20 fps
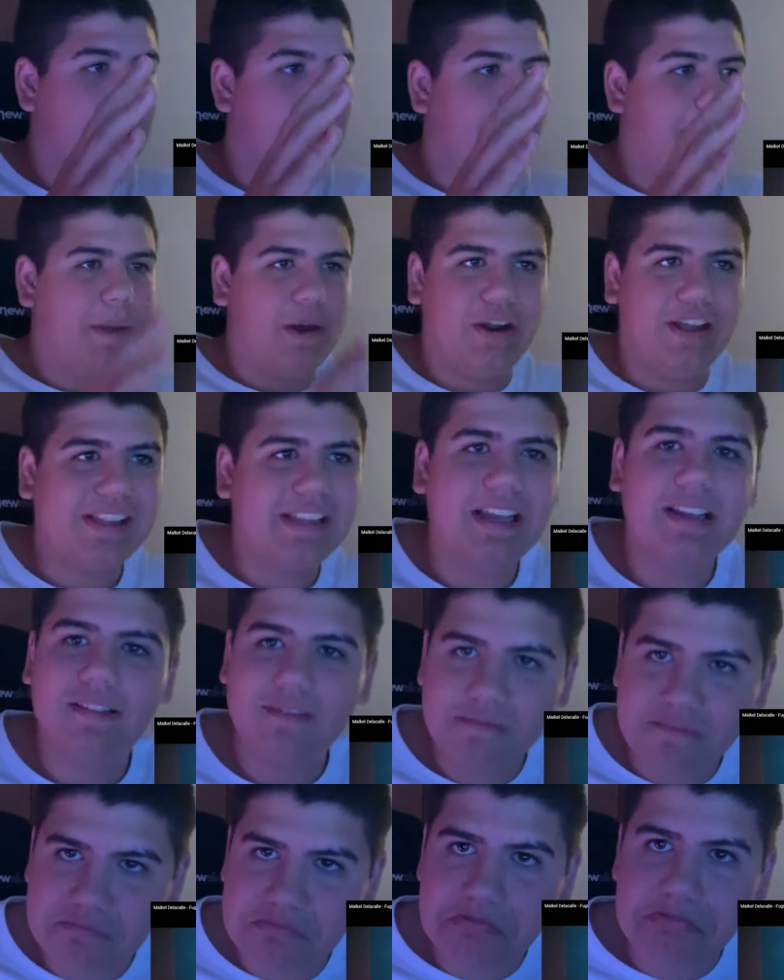Pero esta
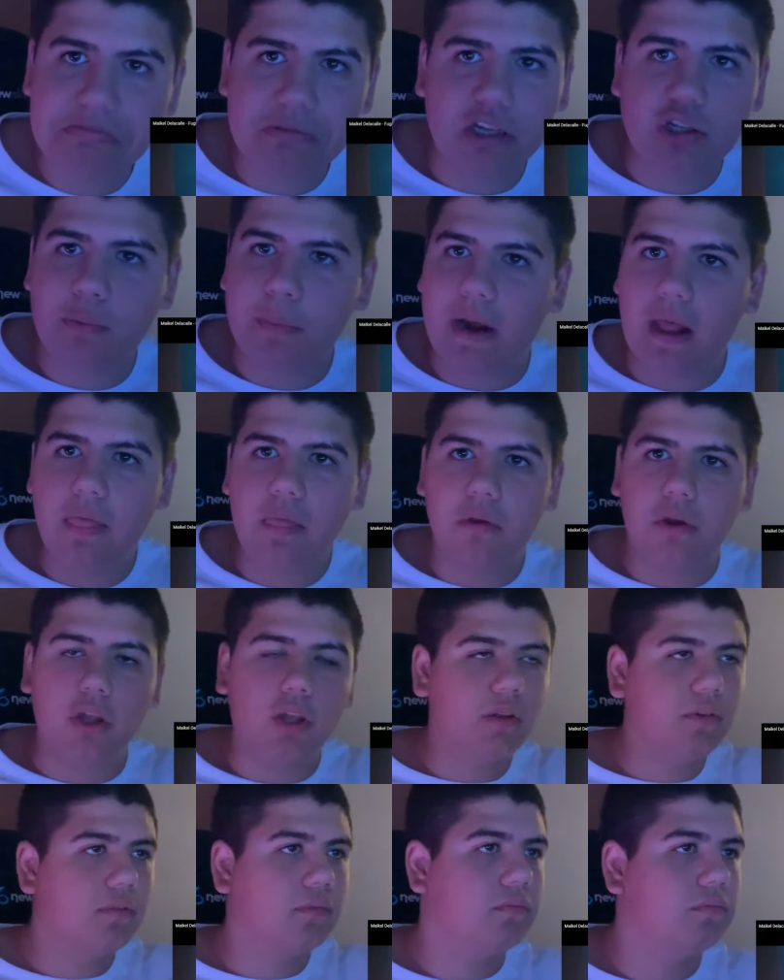está superando.
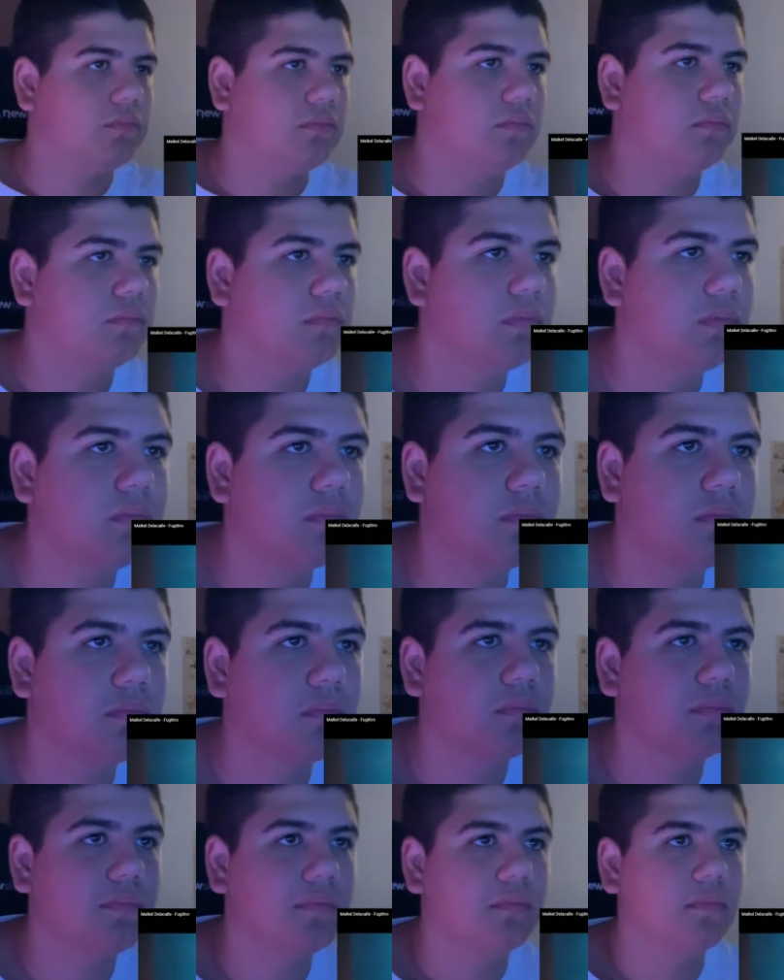Voy a mentirte,
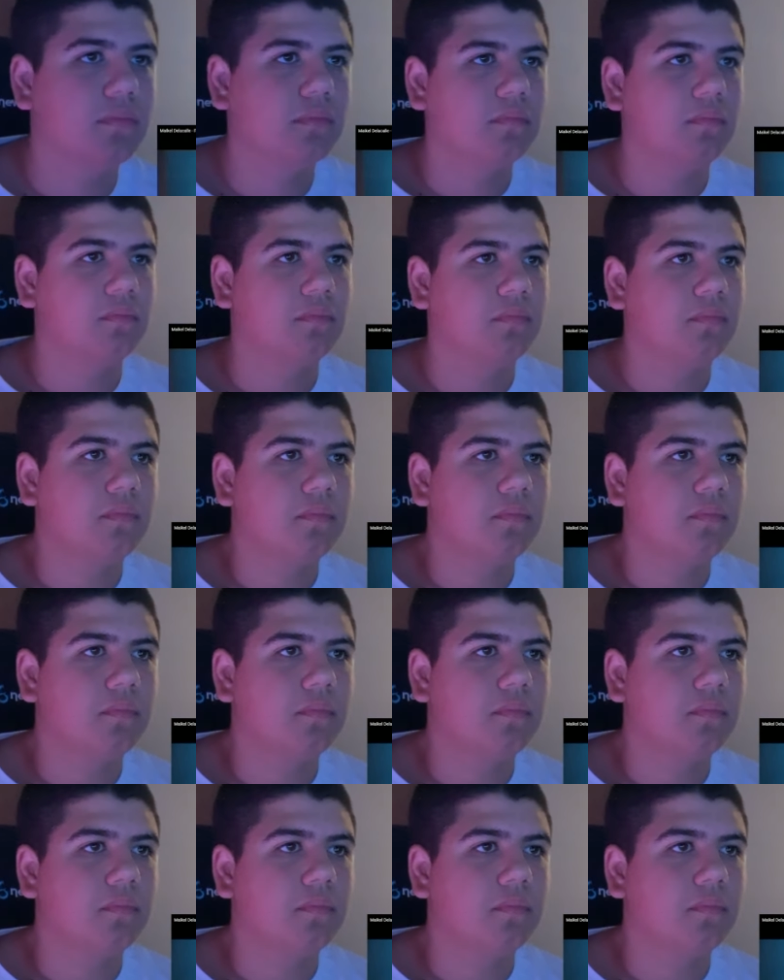vida mía,